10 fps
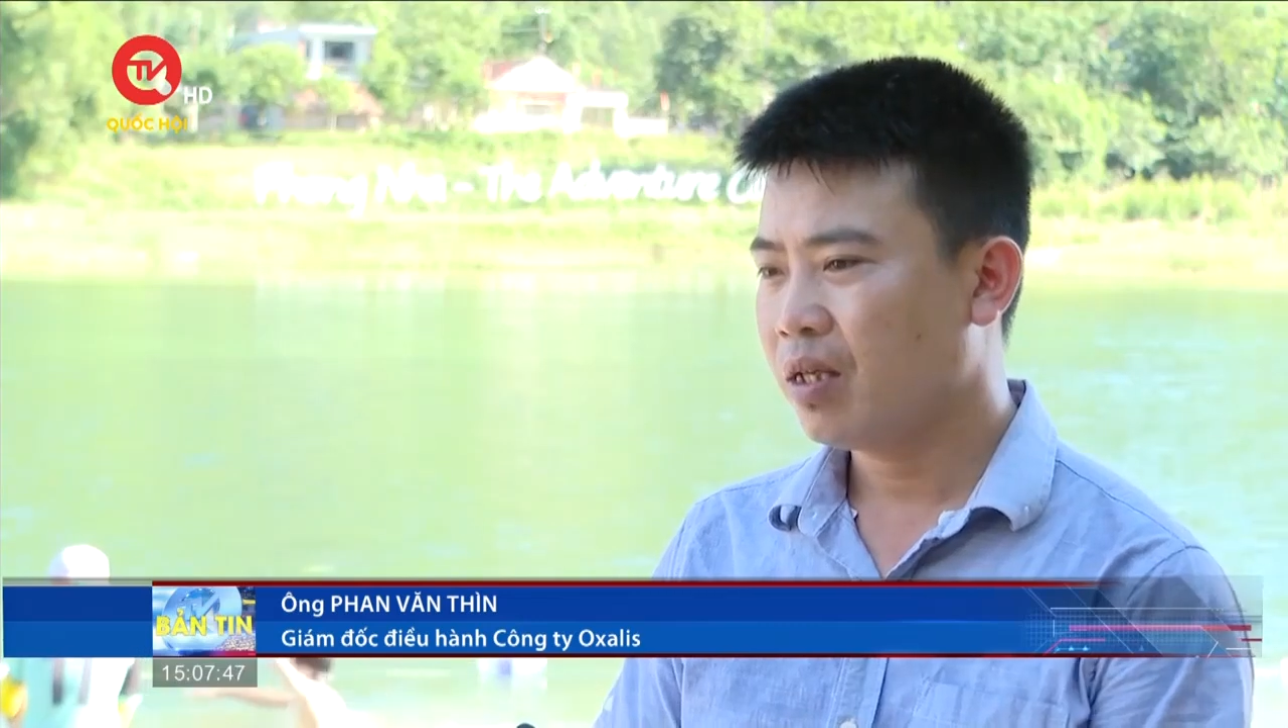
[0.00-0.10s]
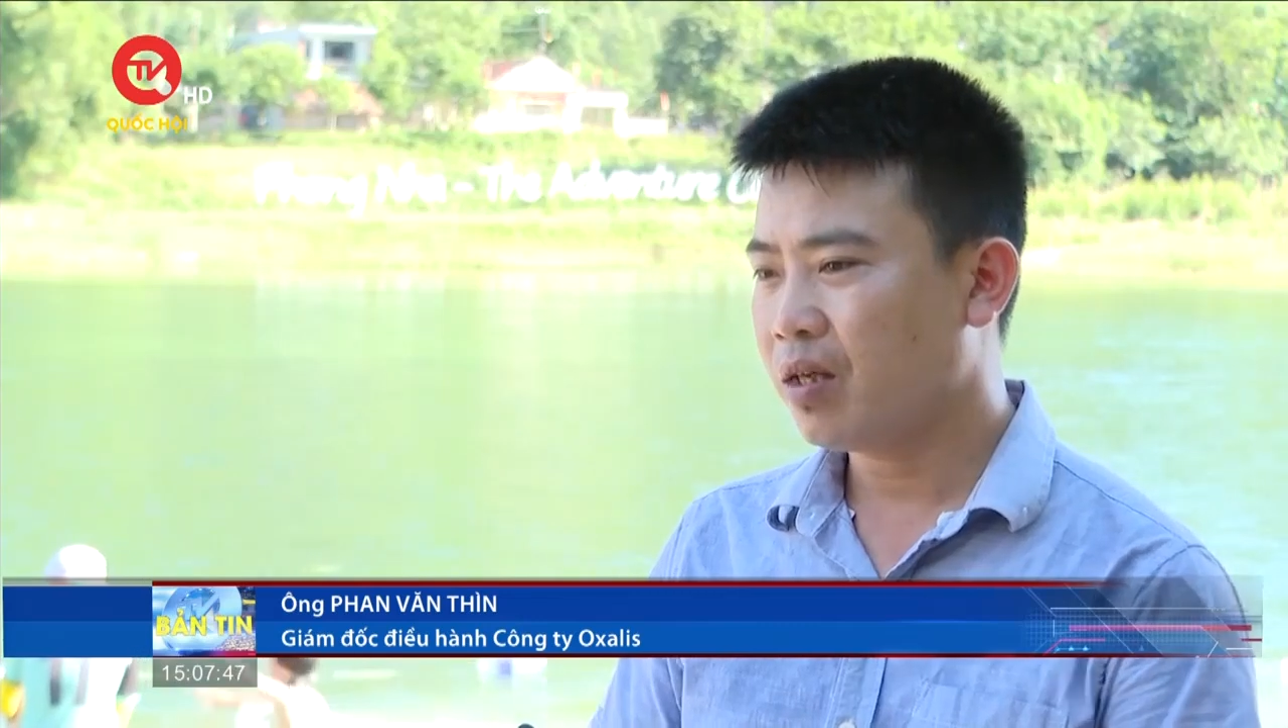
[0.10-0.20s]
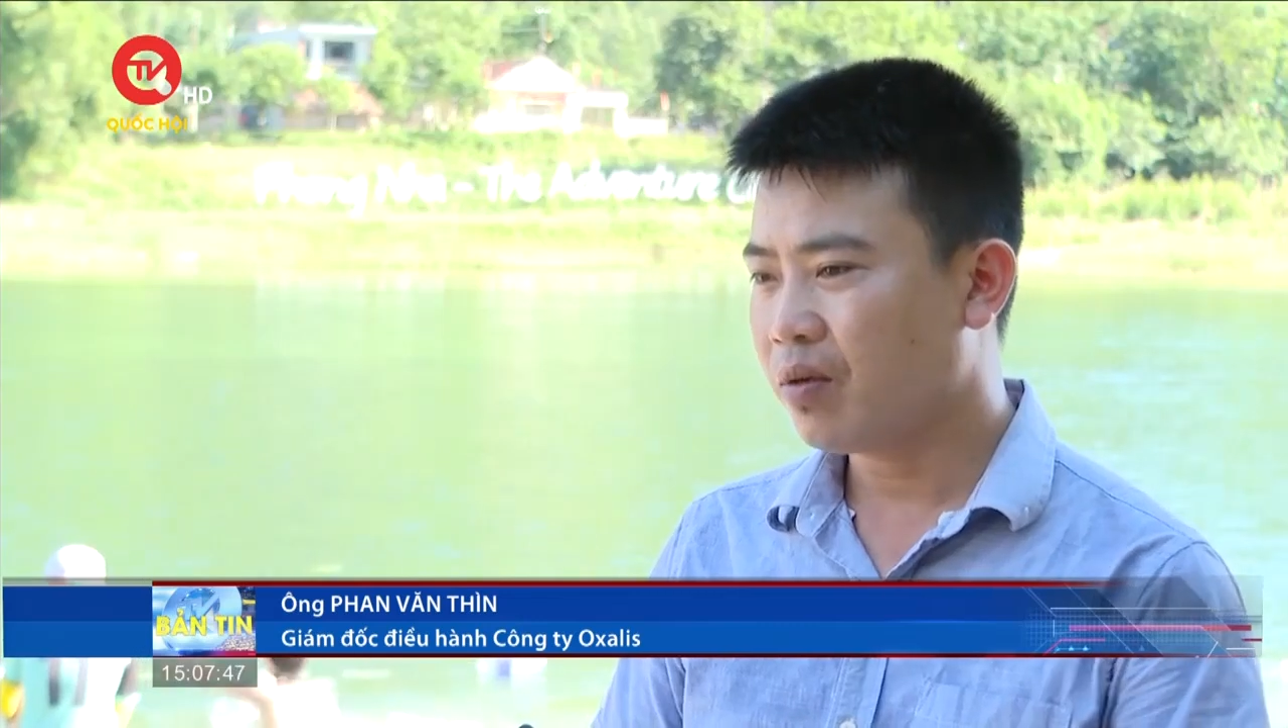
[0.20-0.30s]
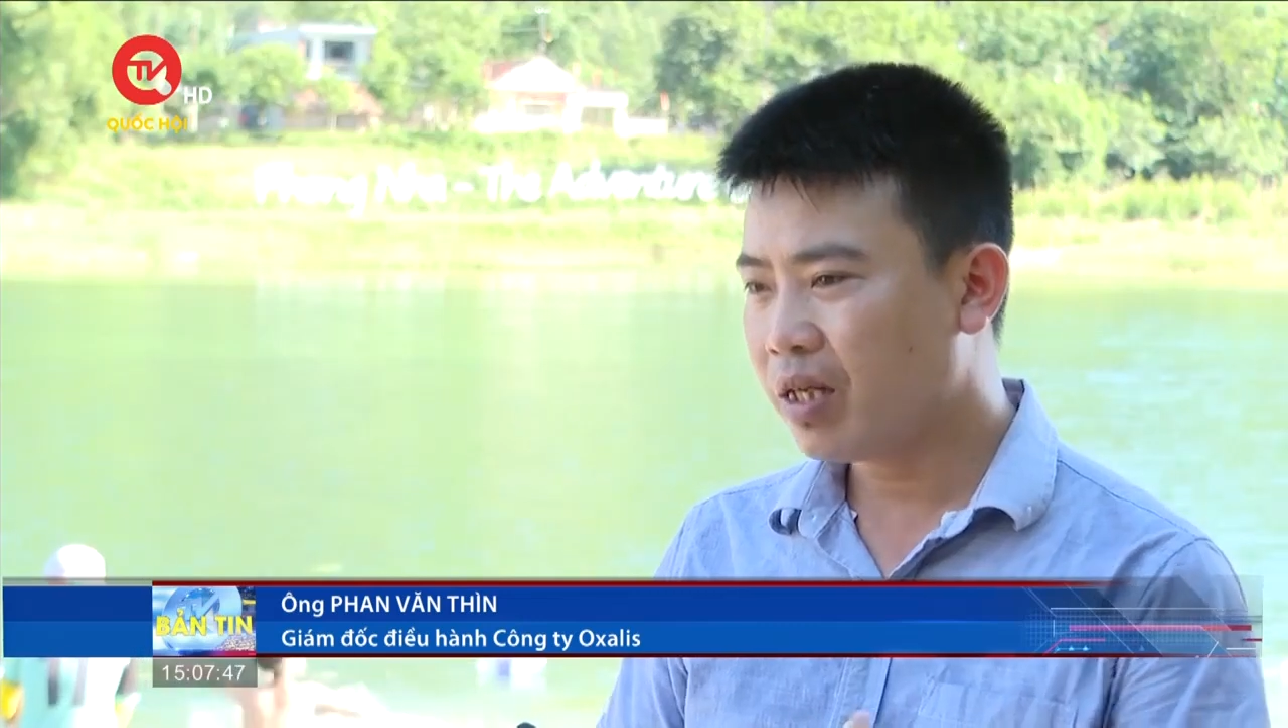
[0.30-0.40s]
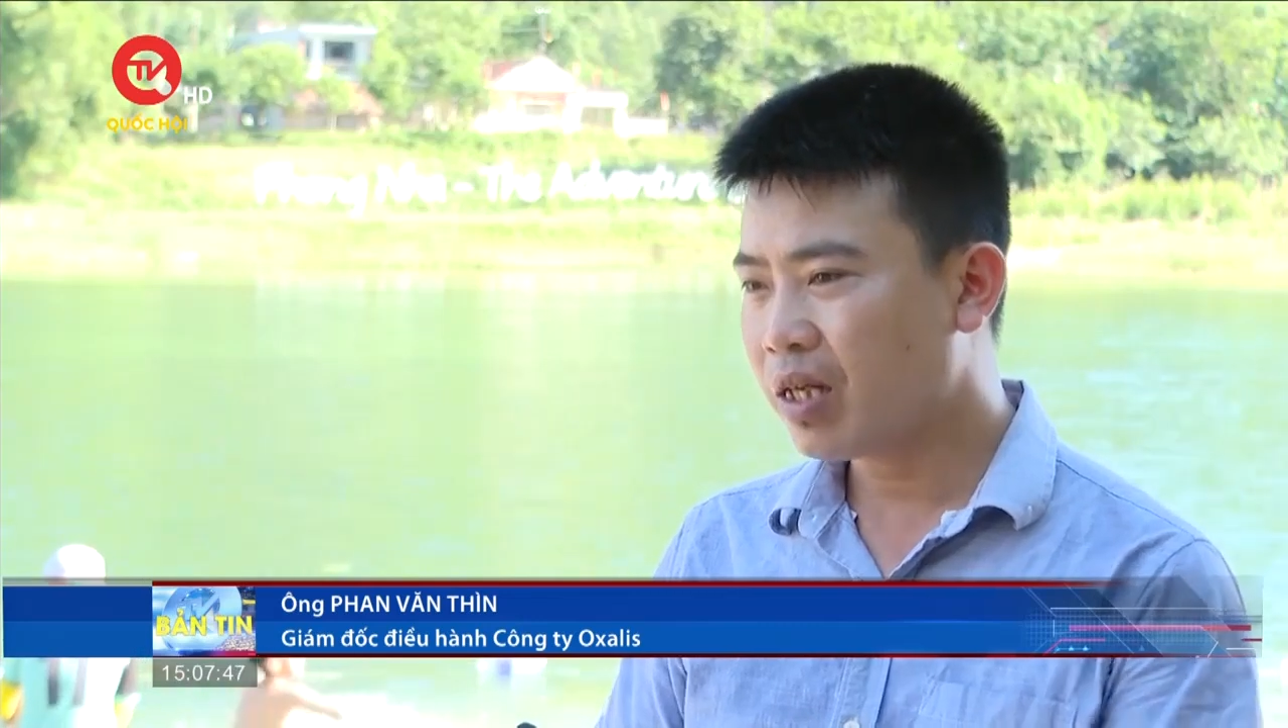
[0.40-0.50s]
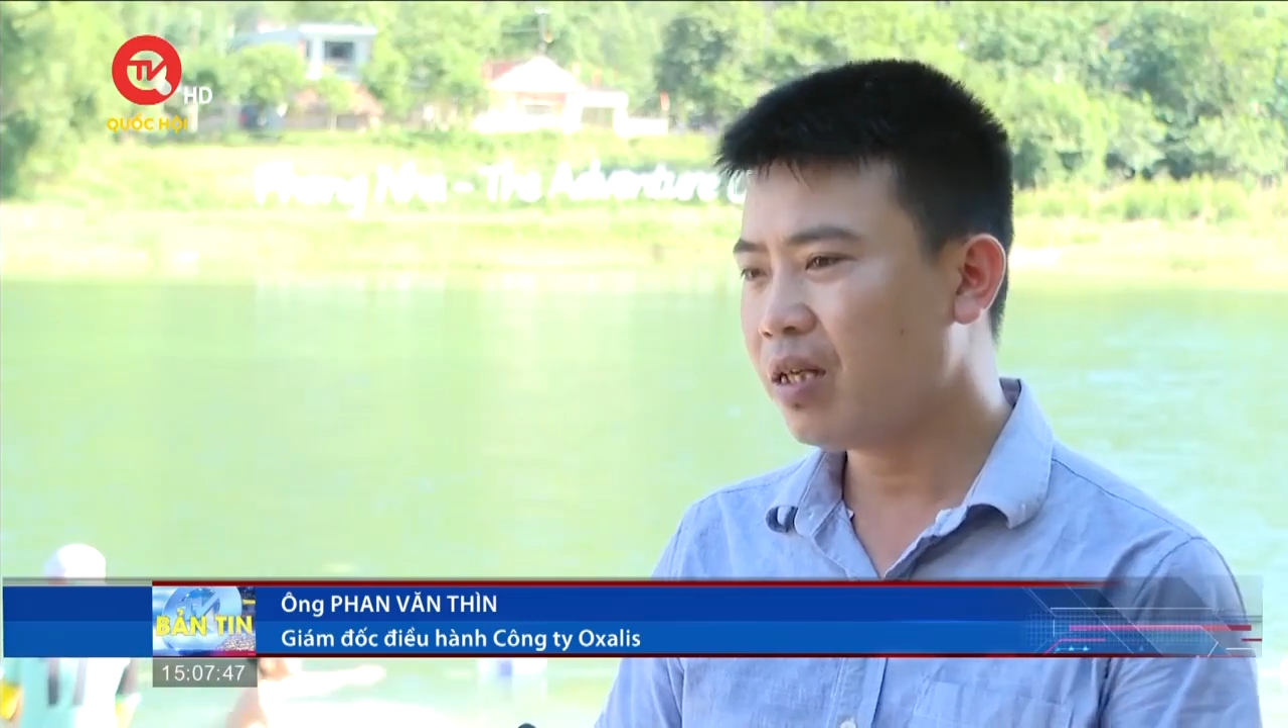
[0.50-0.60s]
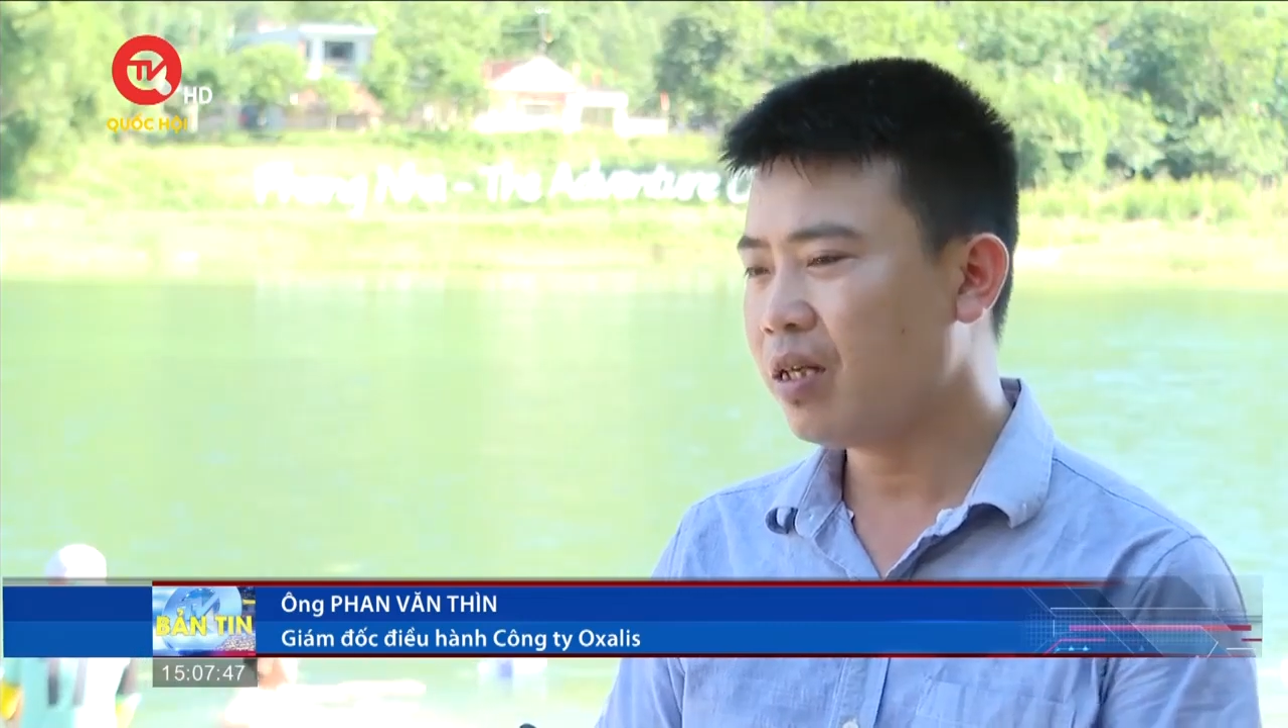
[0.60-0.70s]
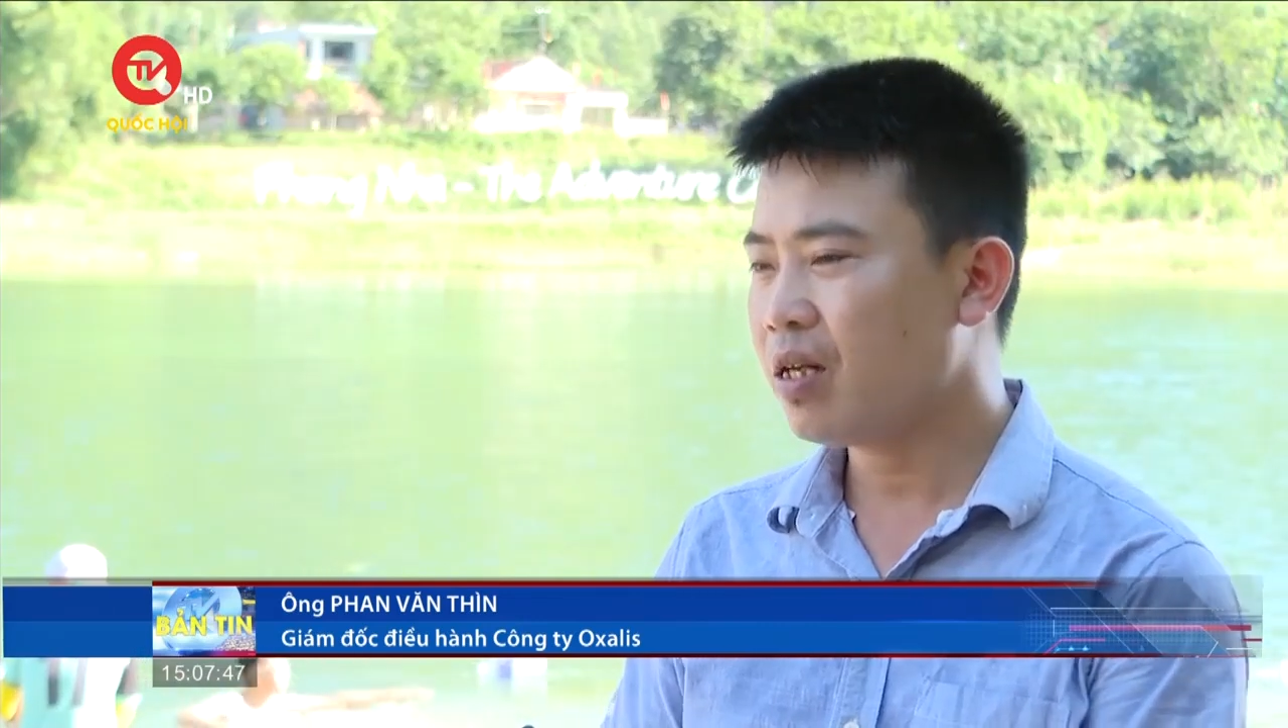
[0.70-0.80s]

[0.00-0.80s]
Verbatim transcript: thiếu niên,